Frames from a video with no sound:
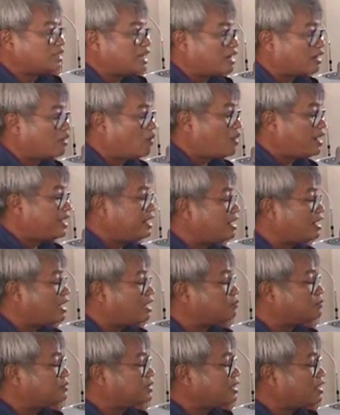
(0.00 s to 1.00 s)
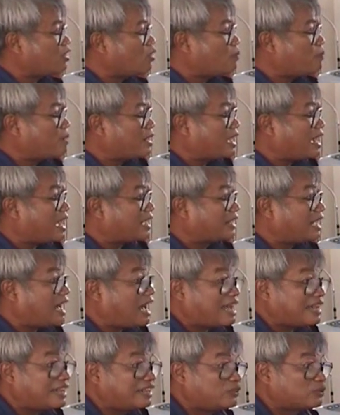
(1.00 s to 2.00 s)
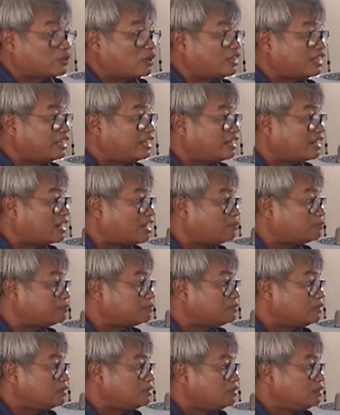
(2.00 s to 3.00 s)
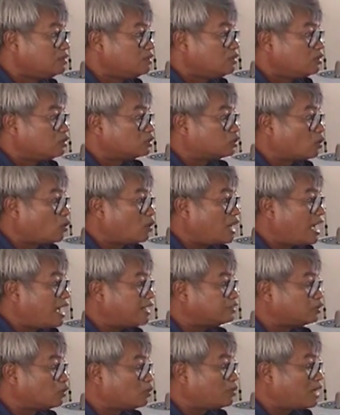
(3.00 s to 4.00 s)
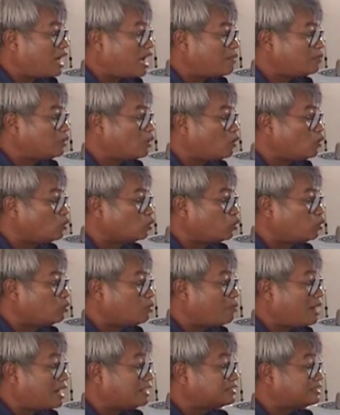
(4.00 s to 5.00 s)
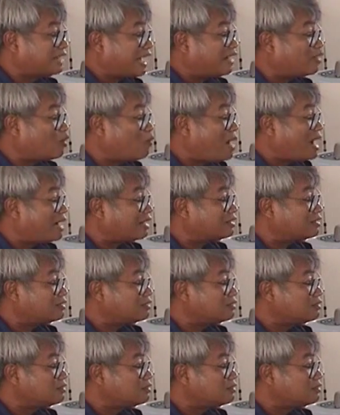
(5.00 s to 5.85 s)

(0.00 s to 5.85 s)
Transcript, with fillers: นอย่างน้อยนะครับ ที่เขาประกาศขายกันอยู่ตอนนี้นะครับโซล่าสูบน้ำต้องลงทุนประมาณแสนกว่าบาท